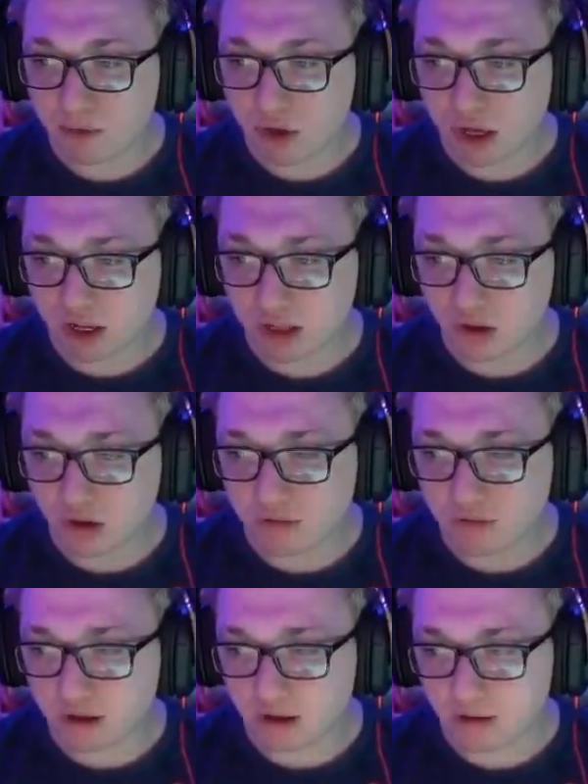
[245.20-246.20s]
Czarna oliwka.
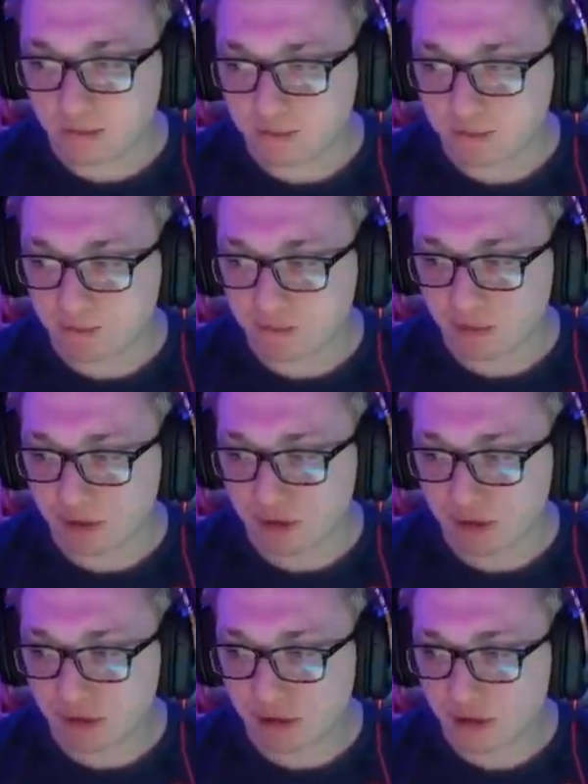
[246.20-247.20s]
Uszko Han,
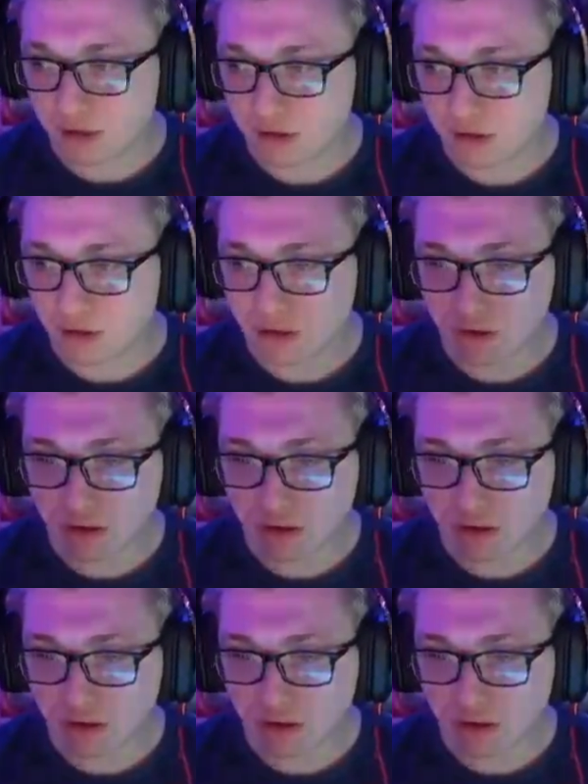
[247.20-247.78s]
trzy złote.